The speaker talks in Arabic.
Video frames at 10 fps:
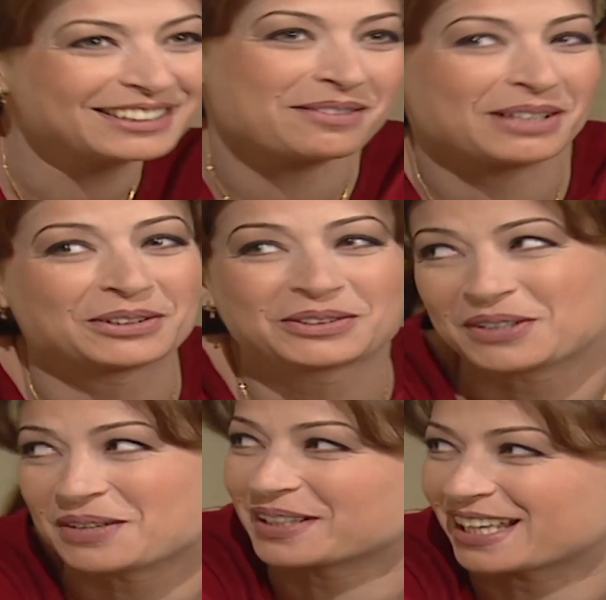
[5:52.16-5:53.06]
طب يا دكتور
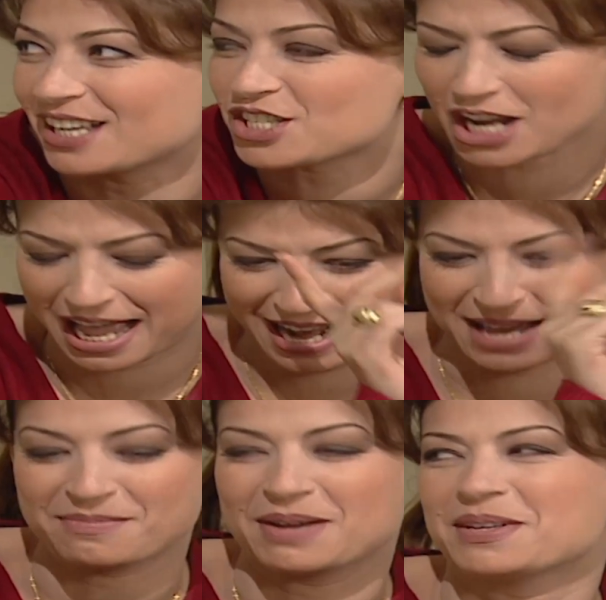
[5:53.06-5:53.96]
يا بكاش على
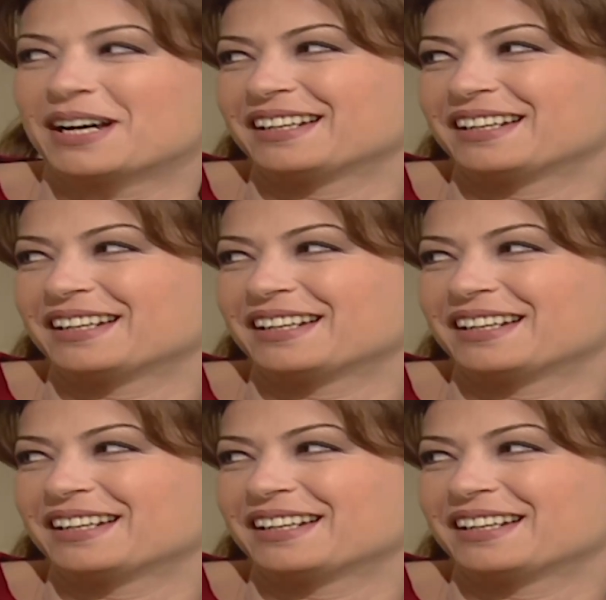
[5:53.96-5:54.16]
الحمام يلا